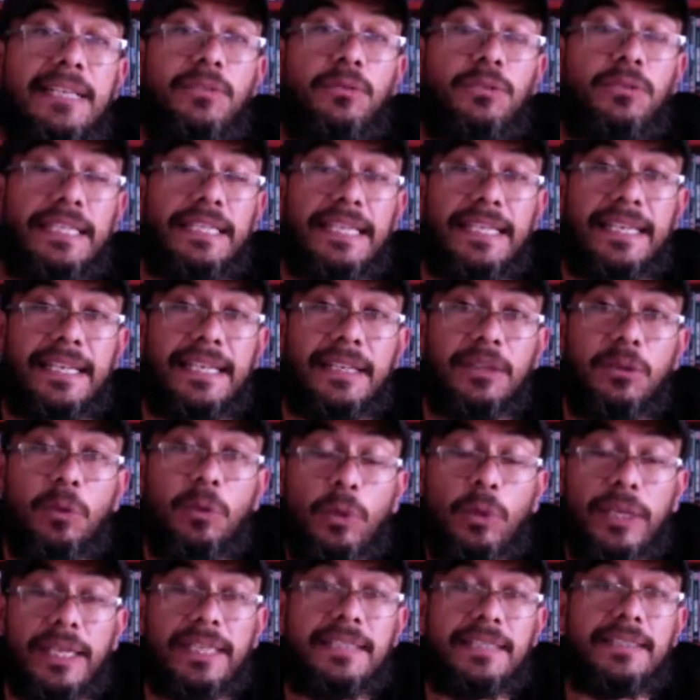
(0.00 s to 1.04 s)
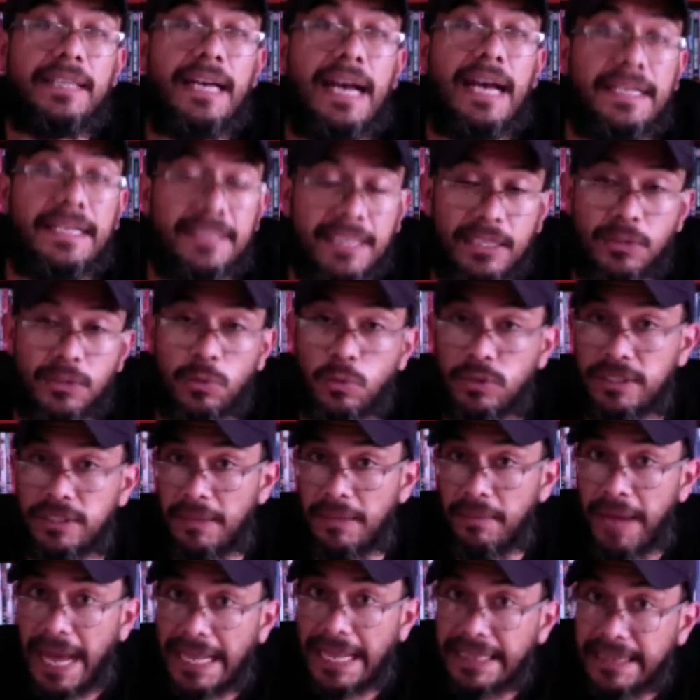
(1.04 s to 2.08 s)
sus inquietudes, hacia sus
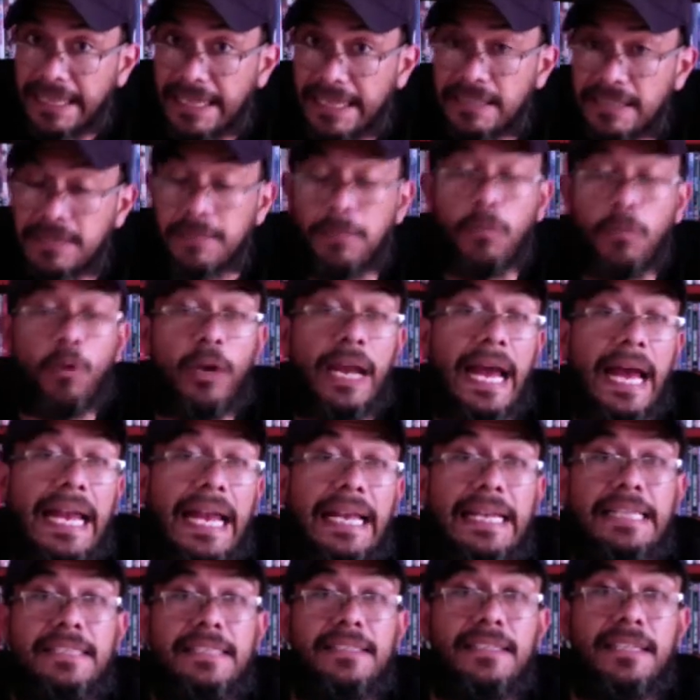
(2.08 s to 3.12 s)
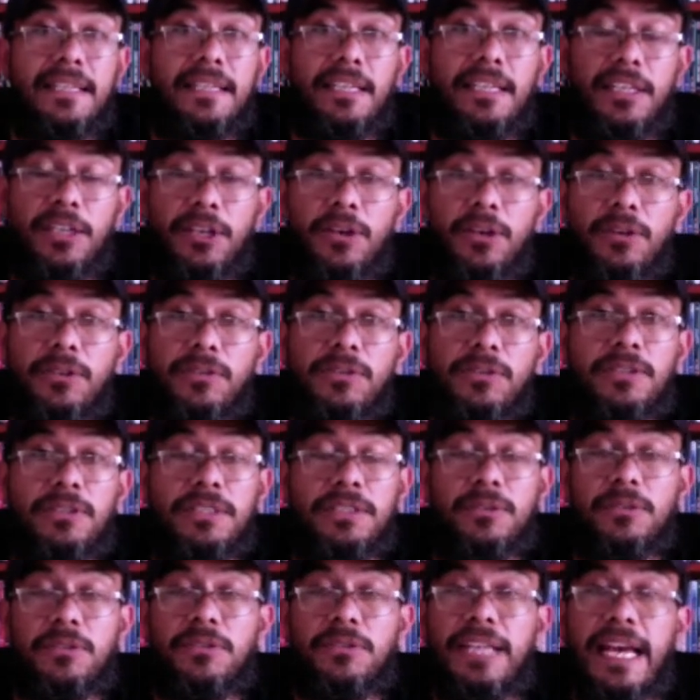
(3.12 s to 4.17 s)
debates morales, religiosos y
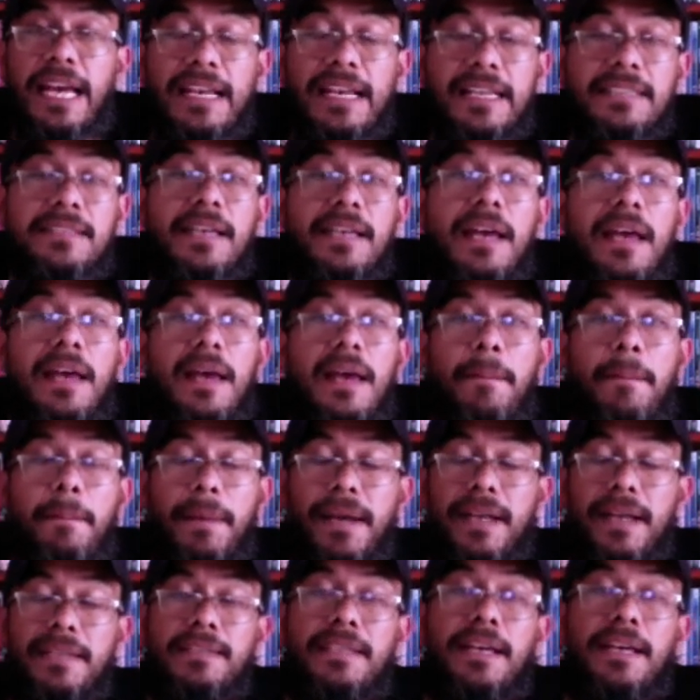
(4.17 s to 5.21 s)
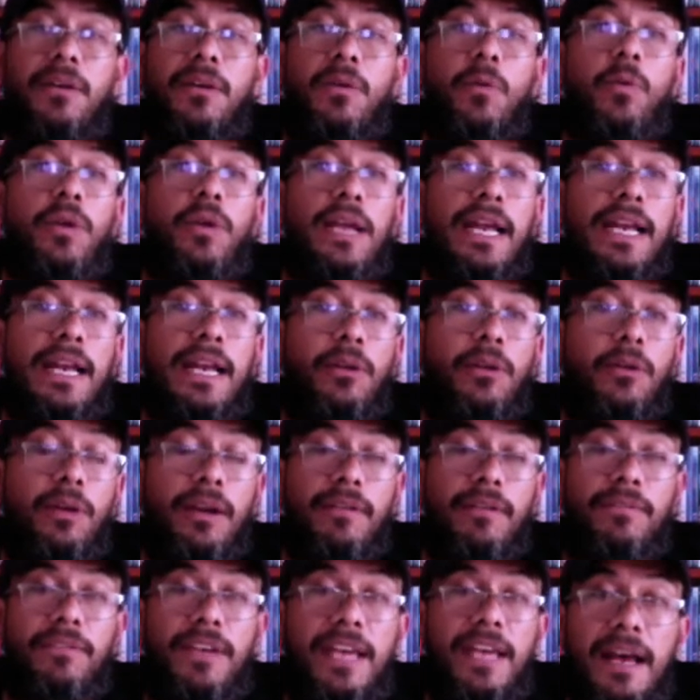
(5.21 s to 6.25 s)
sociales para hacer una
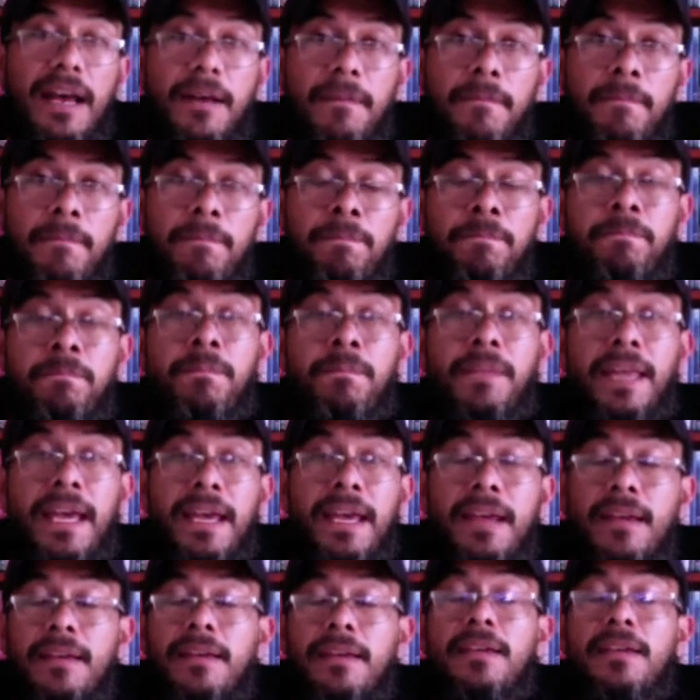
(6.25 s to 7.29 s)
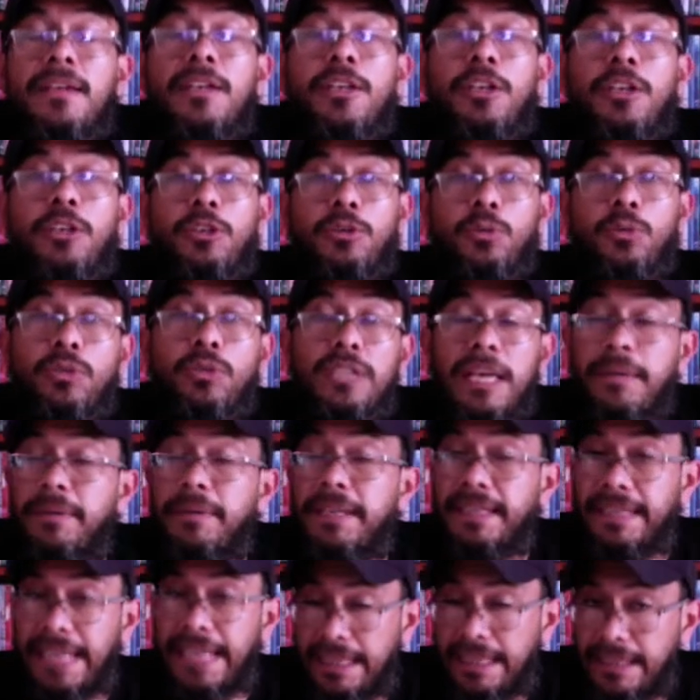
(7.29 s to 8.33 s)
radiografía de sus
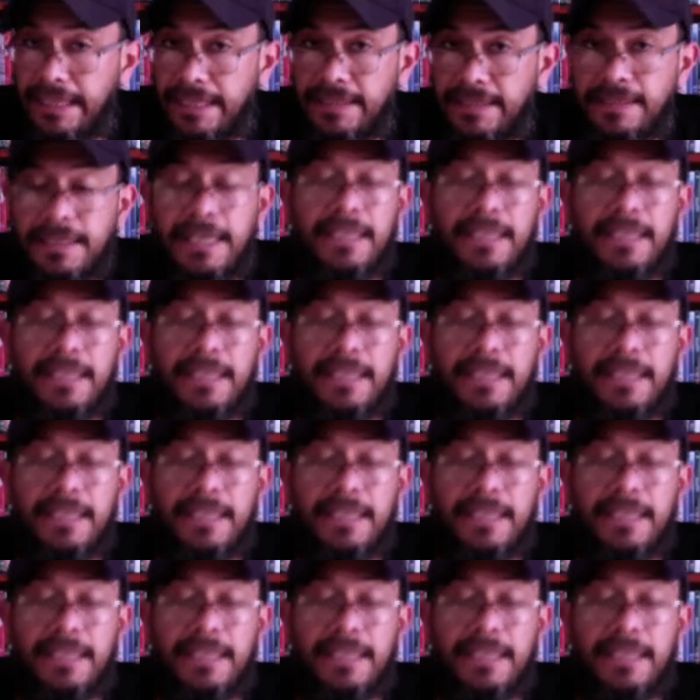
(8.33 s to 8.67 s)
habitantes.